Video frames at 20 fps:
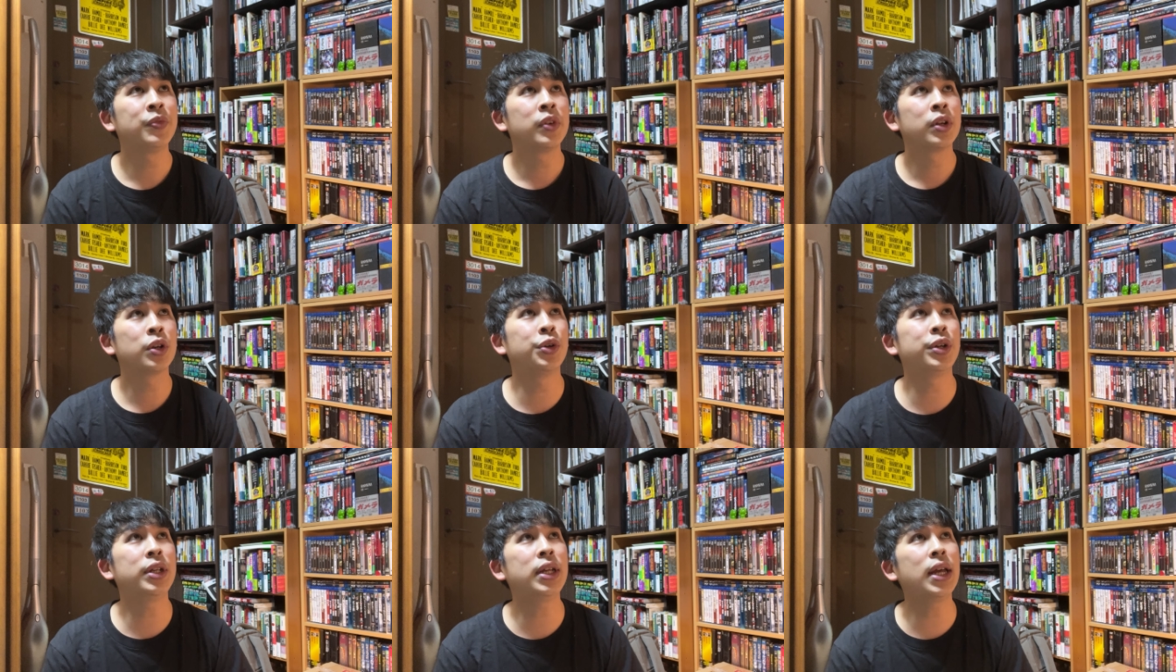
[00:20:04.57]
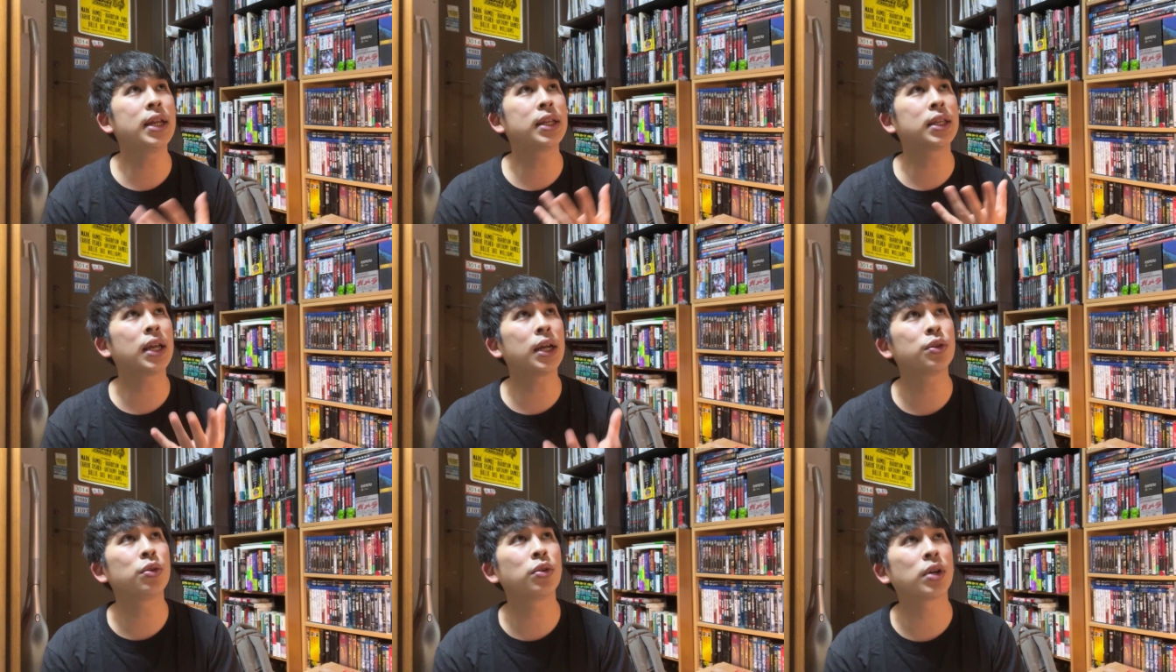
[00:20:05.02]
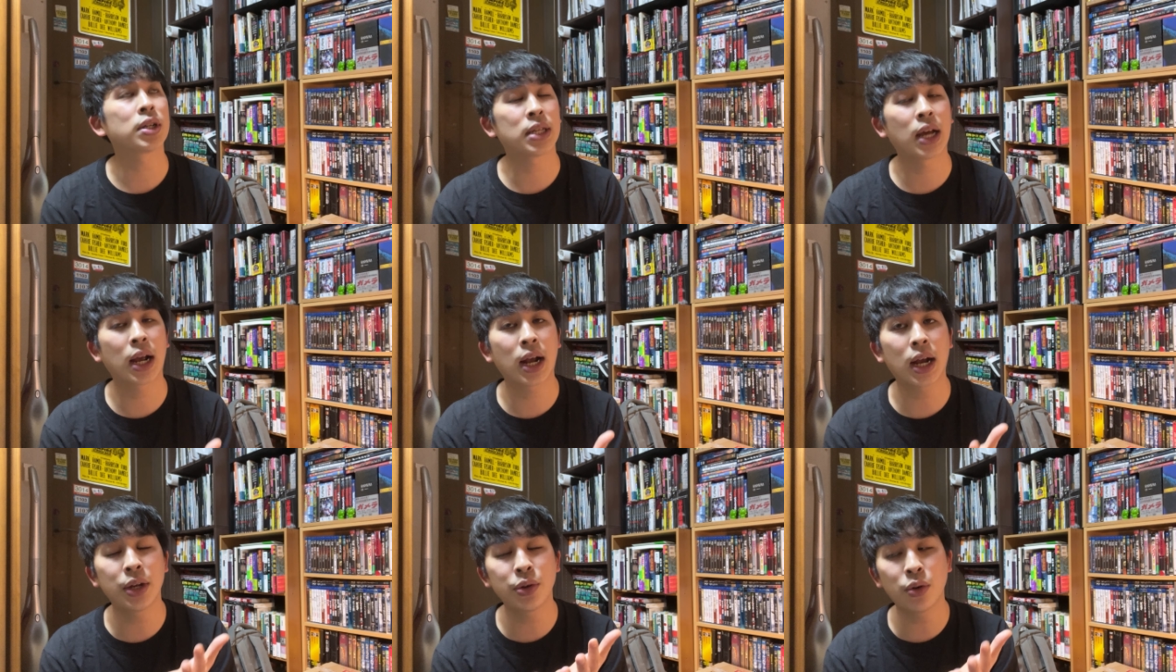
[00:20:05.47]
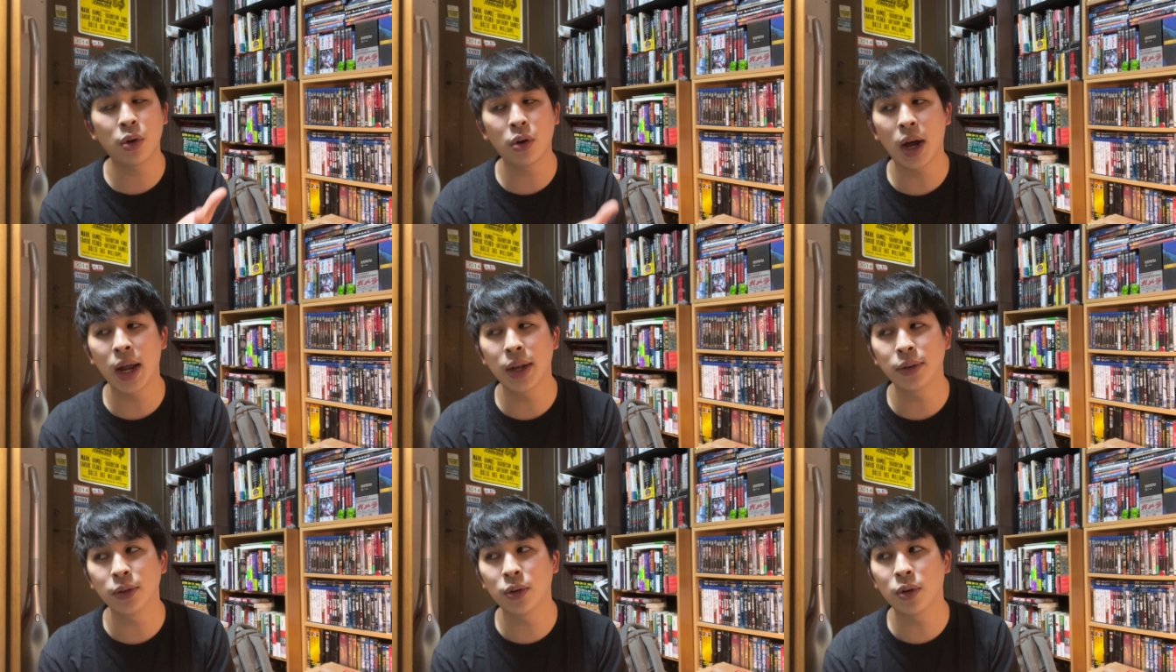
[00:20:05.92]
クリエイターというか作家の、
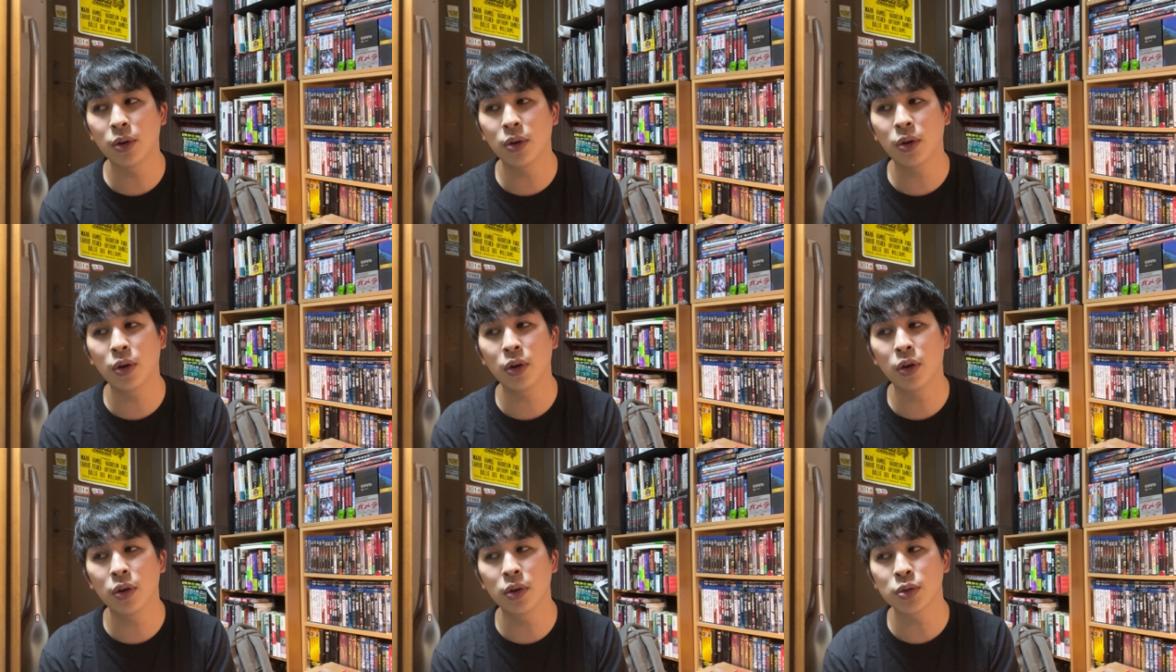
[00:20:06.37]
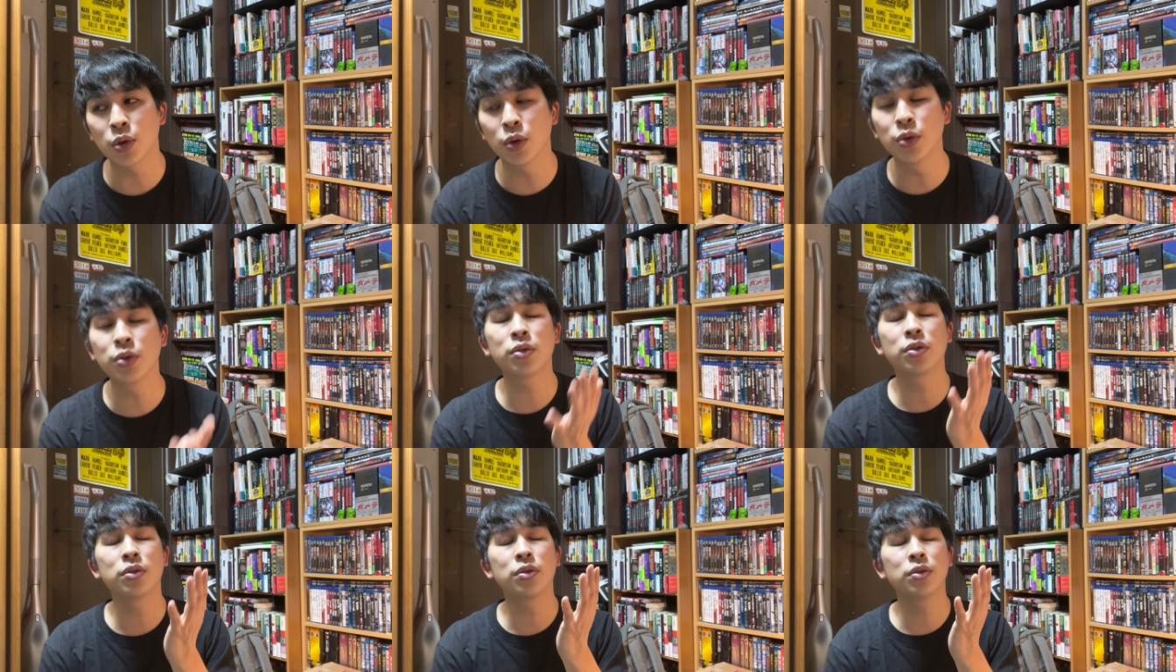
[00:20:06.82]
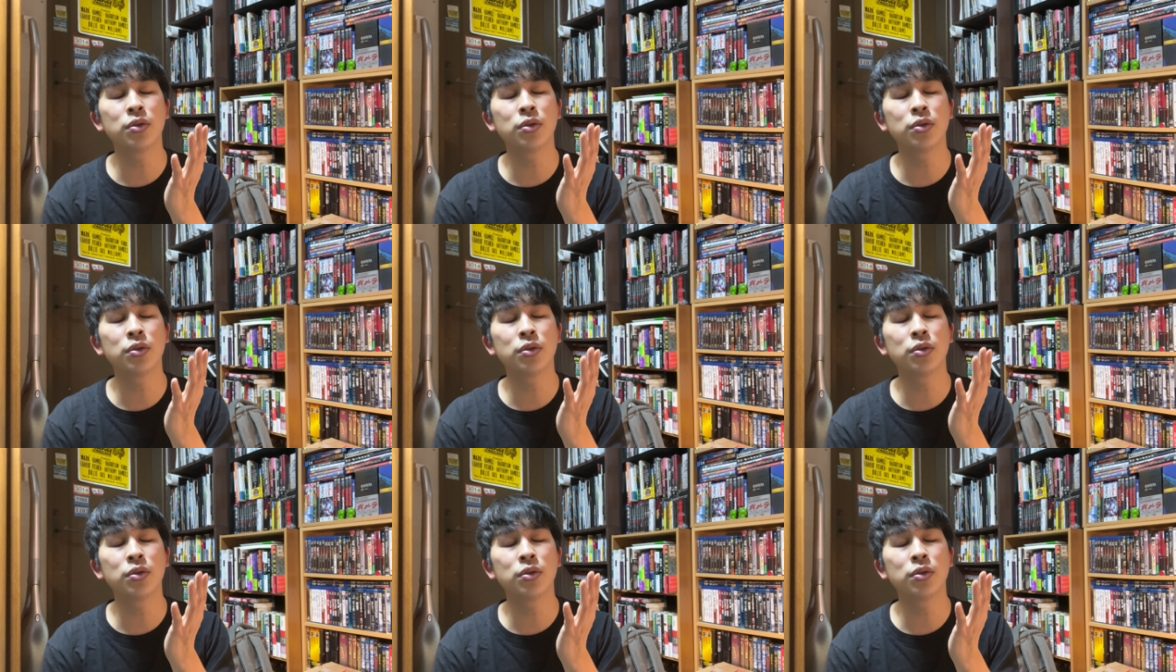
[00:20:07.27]
あのー、そん、